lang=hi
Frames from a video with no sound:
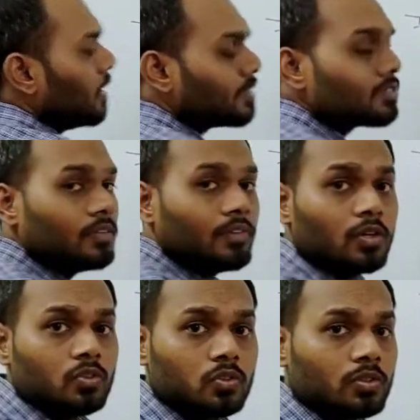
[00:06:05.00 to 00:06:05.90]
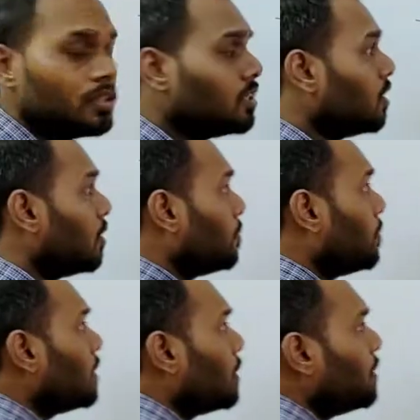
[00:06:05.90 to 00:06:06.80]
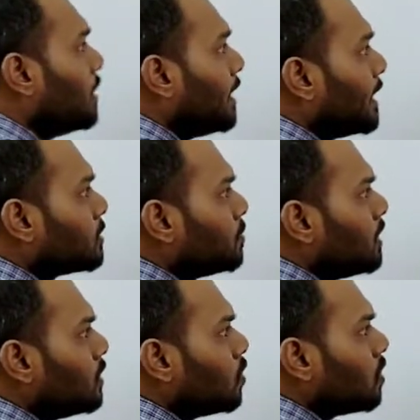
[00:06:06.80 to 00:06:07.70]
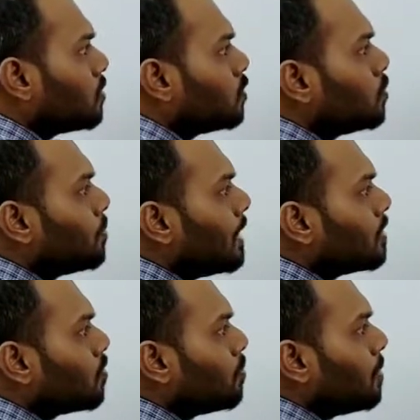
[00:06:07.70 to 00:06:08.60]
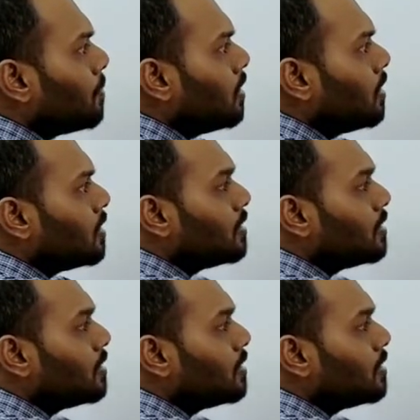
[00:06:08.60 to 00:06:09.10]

एक्स की वैल्यूज़ होंगी बट हमने एक्स पे ये डॉट जो माइनस वन पे हमने